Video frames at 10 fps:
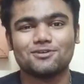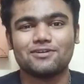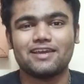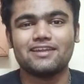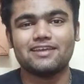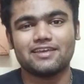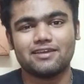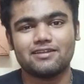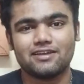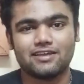ஸோ என்ன
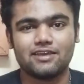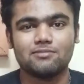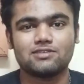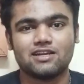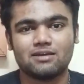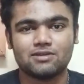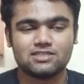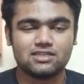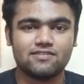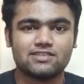கேம் என்ன கேம்ஸ்லாம் நம்ம
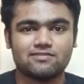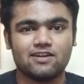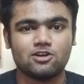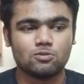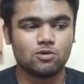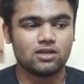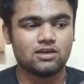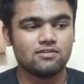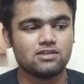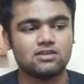சின்ன வயசில் விளாண்டுருப்போம்
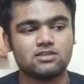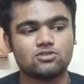அதாவது